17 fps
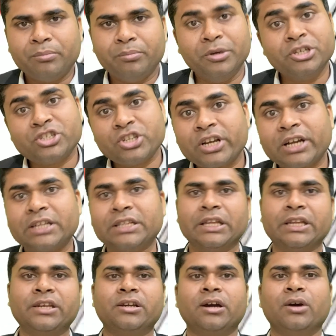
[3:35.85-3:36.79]
बेचने का
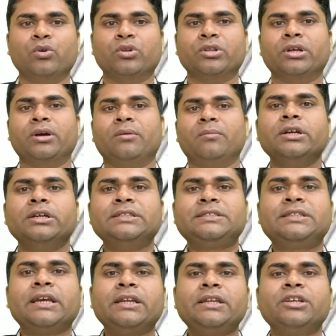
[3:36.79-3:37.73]
तरीका होता है
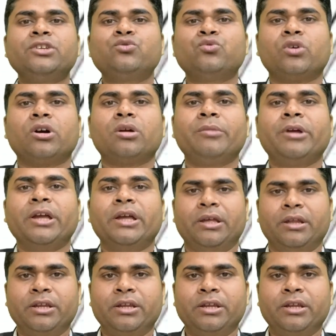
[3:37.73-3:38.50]
इसके लिए जो अगर मैं